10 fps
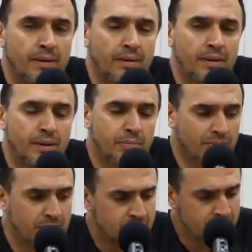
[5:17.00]
I
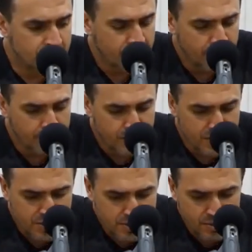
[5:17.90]
popatrzcie się,
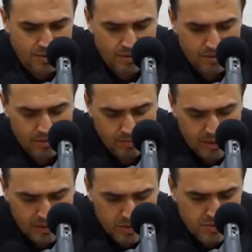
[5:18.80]
często
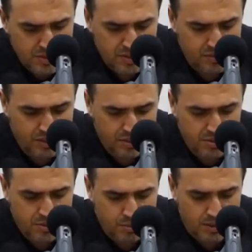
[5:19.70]
będąc właśnie w takiej
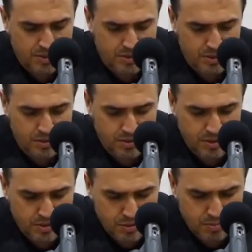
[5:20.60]
sytuacji,
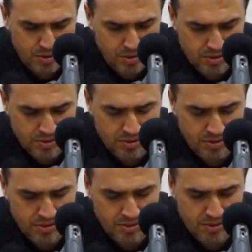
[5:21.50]
często przychodząc
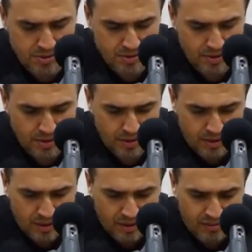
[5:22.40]

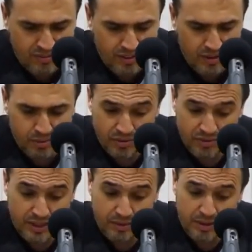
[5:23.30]
chwile, które
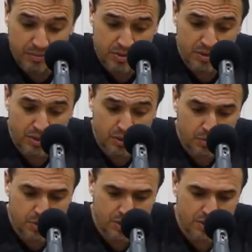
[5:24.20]
wydają nam się nie do
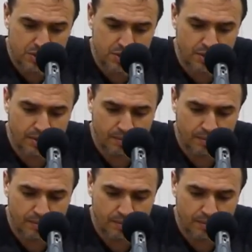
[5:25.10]
przejścia,